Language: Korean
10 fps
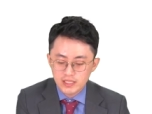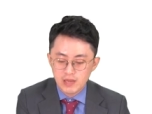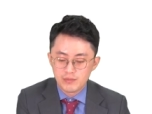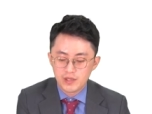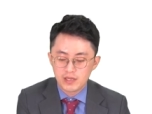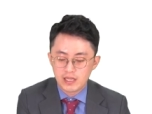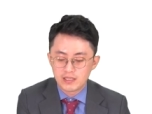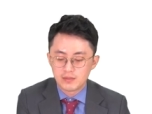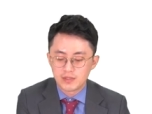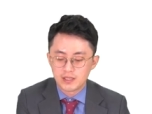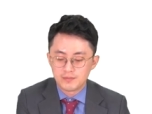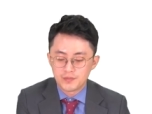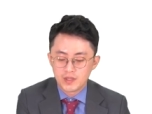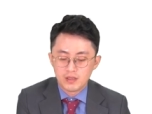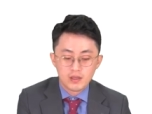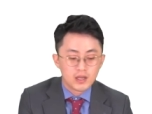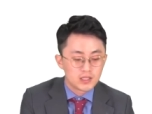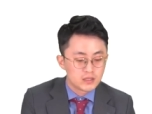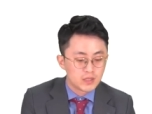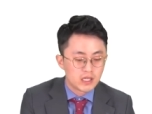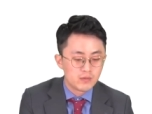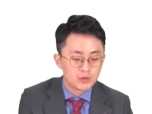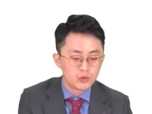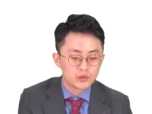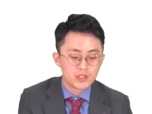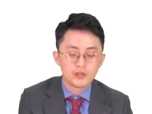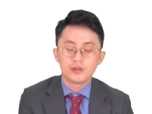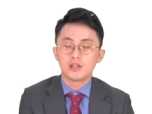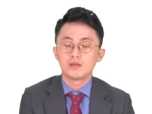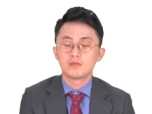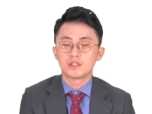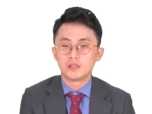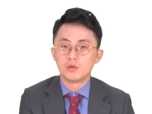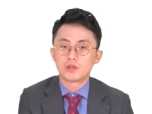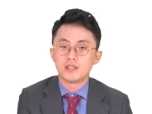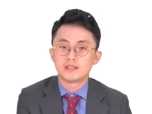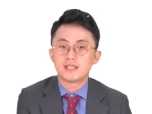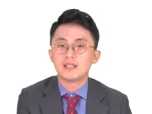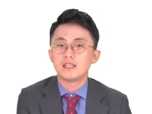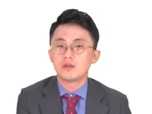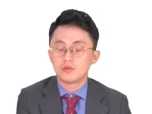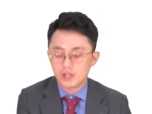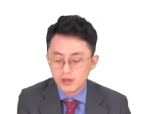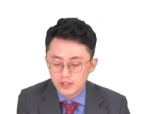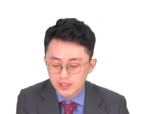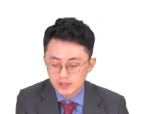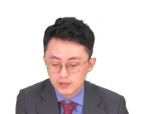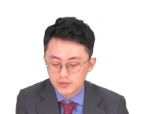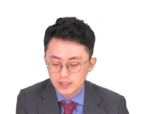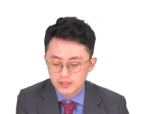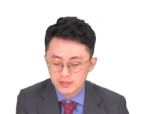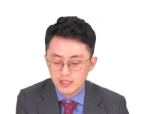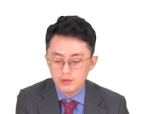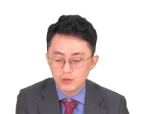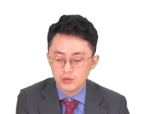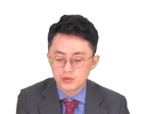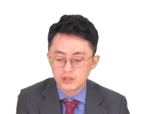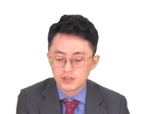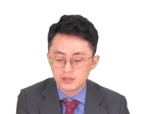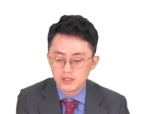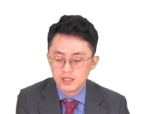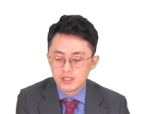감면 가능합니다. 하지만 1번 토지의 현황 지목이 창이라고 되어 있기 때문에 창고용지는